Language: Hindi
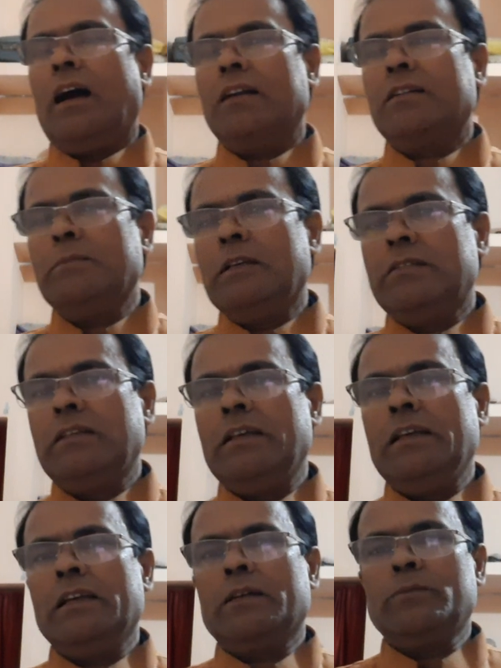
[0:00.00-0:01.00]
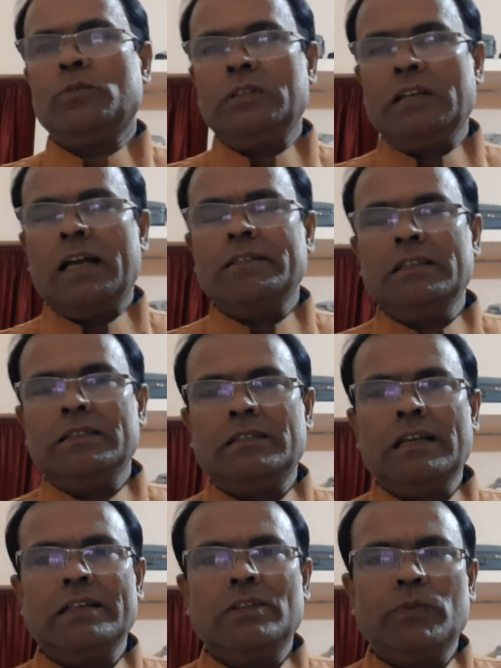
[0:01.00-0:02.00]
आठ में से एक मुख्य न्यायाधीश
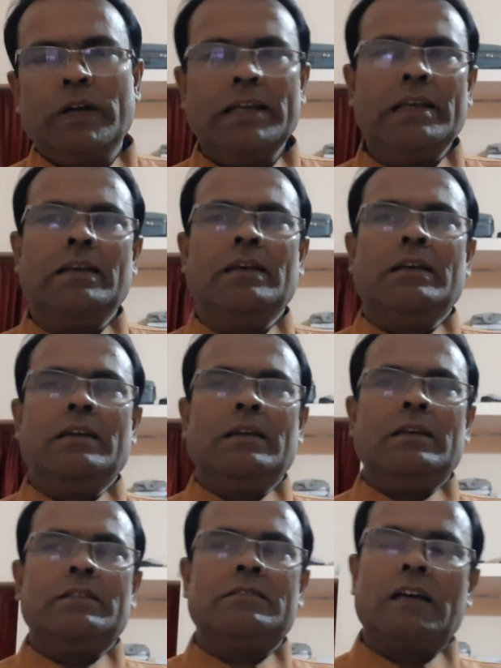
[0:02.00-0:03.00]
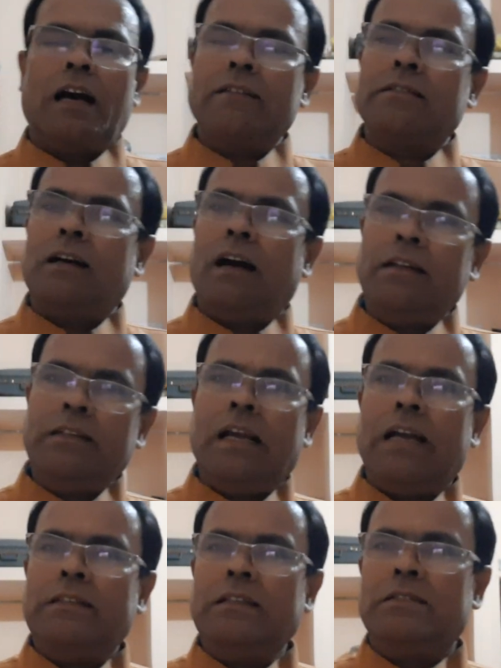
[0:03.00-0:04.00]
थे तो वहीं सात अन्य
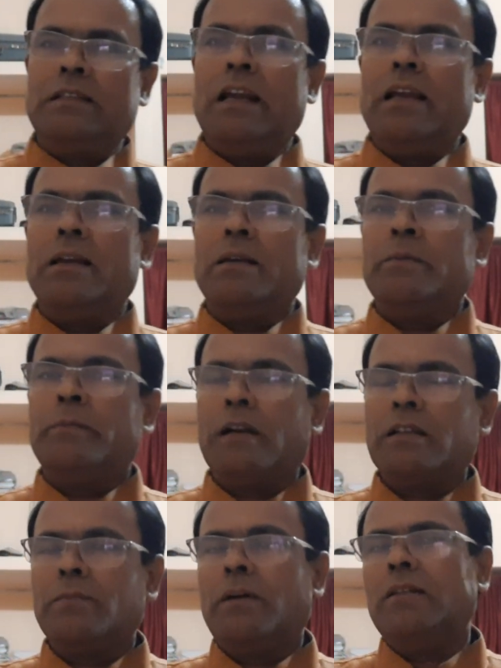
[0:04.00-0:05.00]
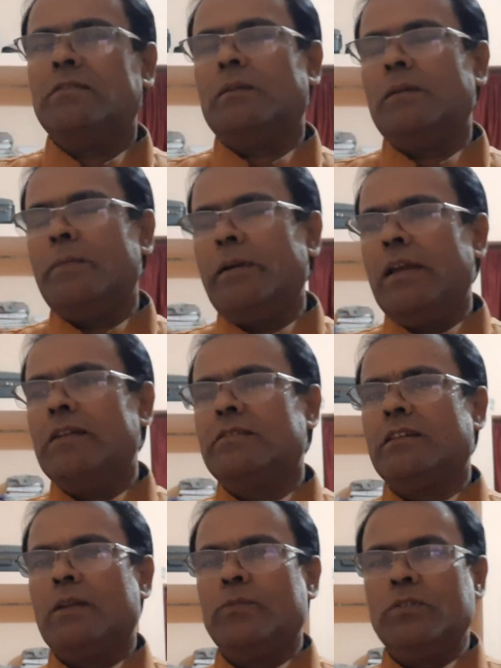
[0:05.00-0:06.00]
न्यायाधीश थे वर्तमान समय में
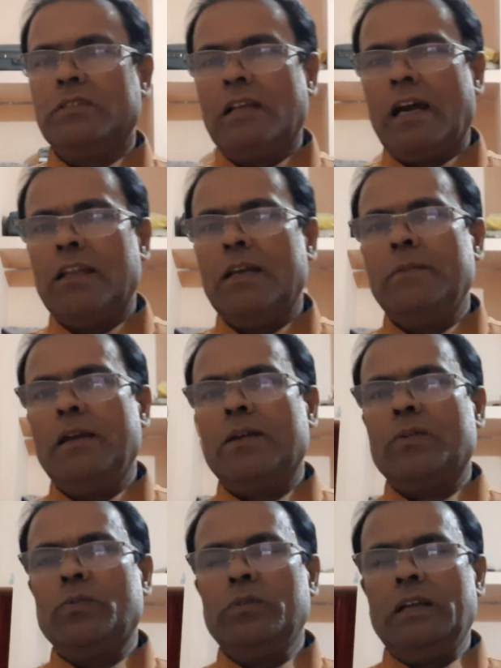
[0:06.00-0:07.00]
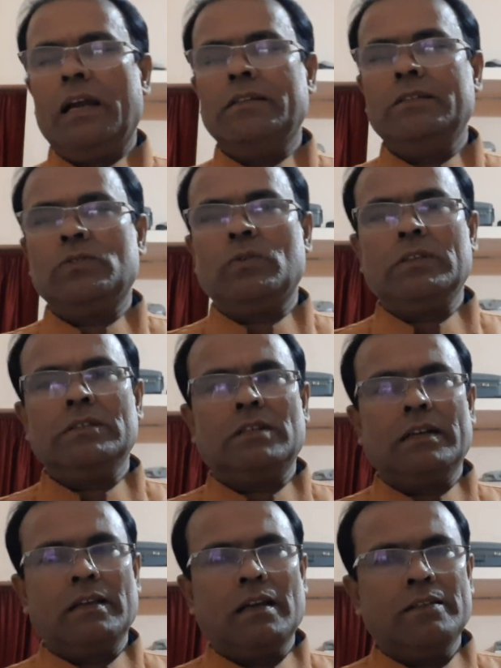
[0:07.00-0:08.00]
सर्वोच्च न्यायालय में कुल न्यायाधीशों की
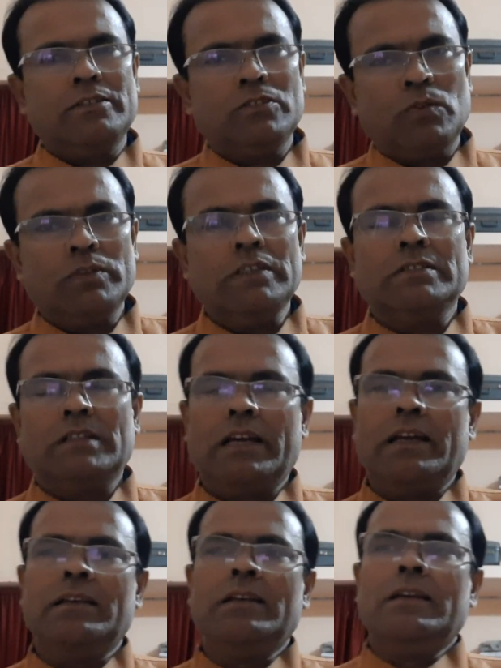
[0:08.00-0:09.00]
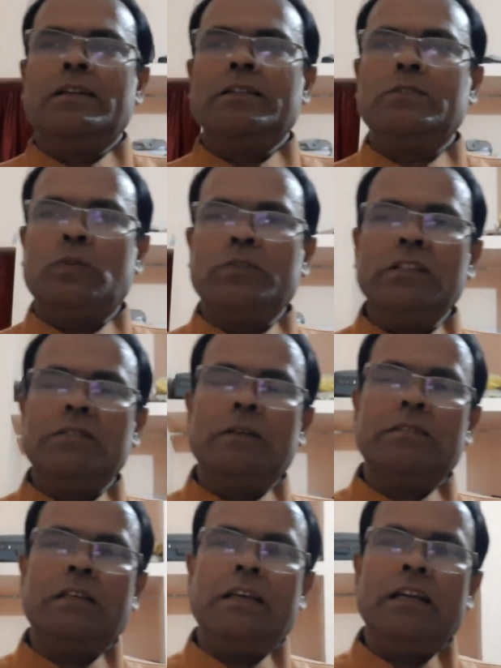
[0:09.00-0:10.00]
संख्या चौंतीस है चौंतीस
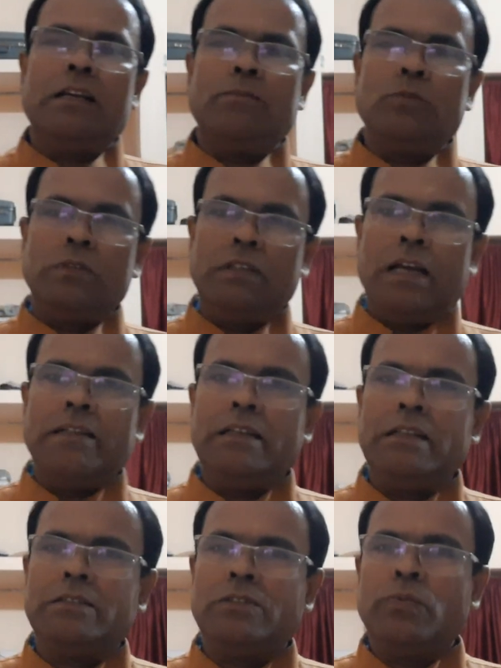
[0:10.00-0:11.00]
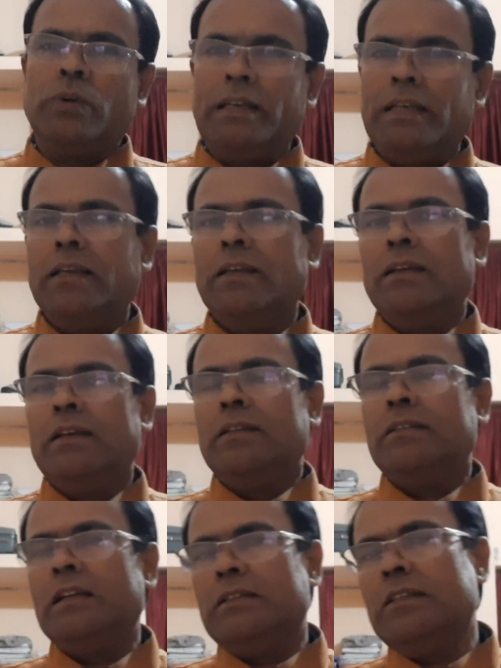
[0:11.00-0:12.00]
में से एक मुख्य न्यायाधीश तो वहीं
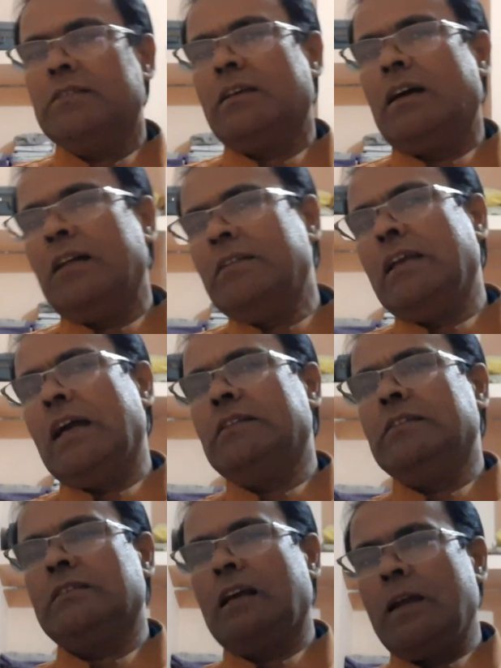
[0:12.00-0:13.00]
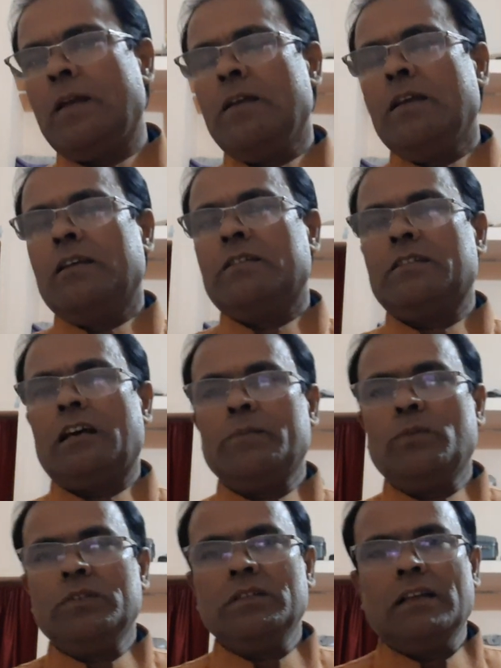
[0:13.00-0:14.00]
तैंतीस अन्य न्यायाधीश हैं
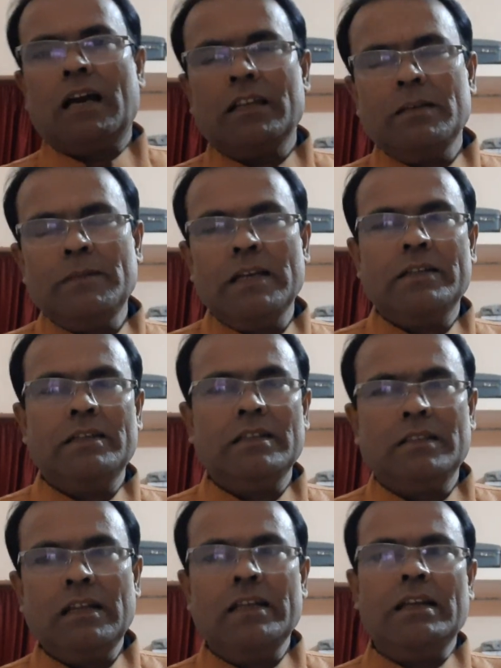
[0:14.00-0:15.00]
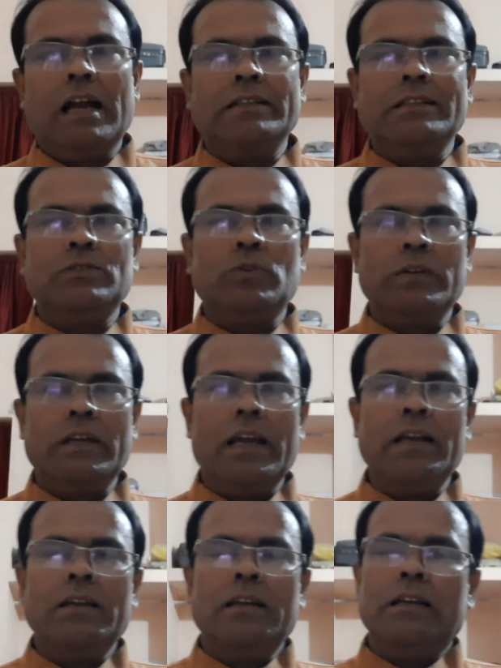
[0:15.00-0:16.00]
सर्वोच्च न्यायालय में कितने न्यायाधीश
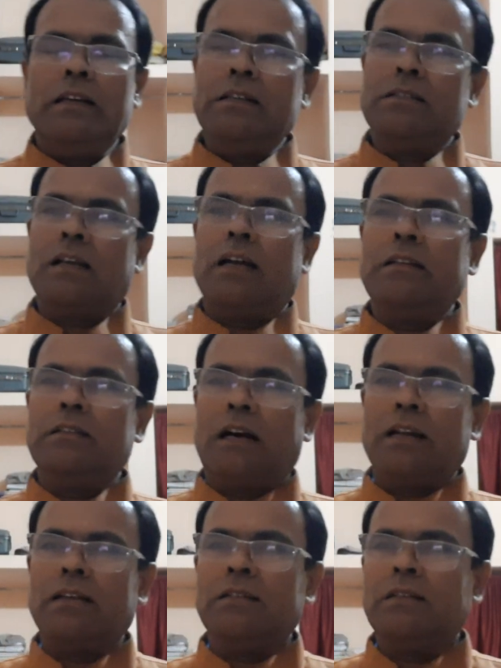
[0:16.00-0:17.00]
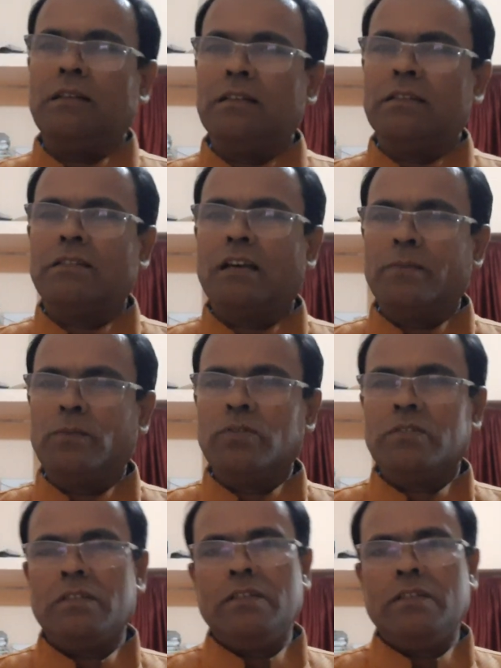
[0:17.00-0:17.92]
होंगे इसका निर्धारण सर्वोच्च